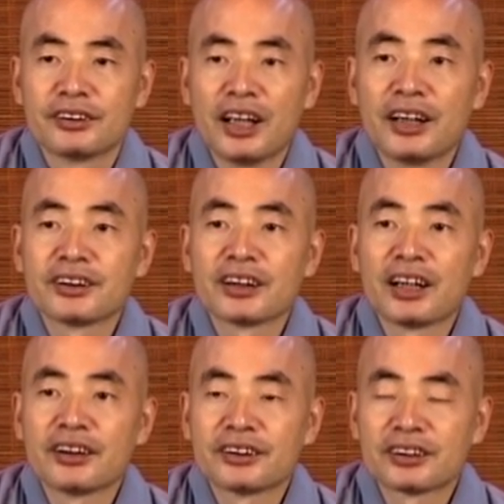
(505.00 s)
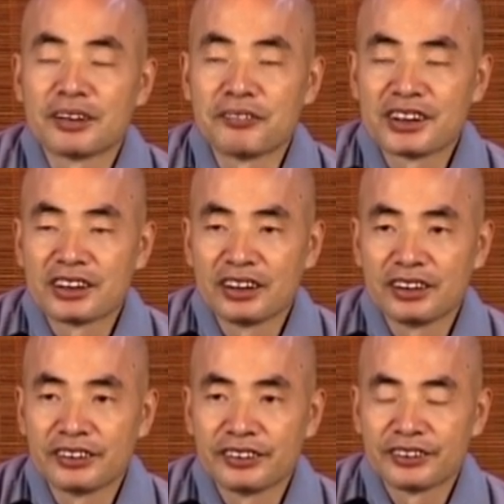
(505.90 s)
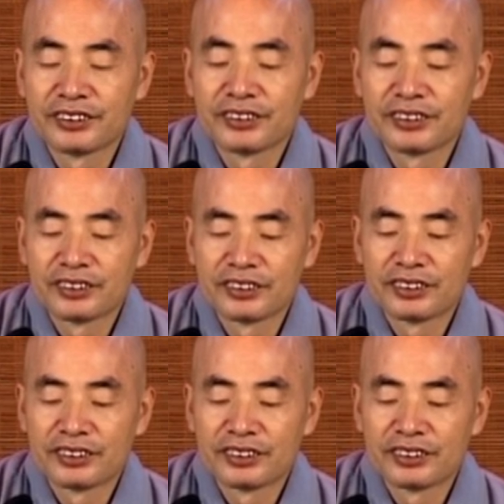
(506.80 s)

然后知道什么时候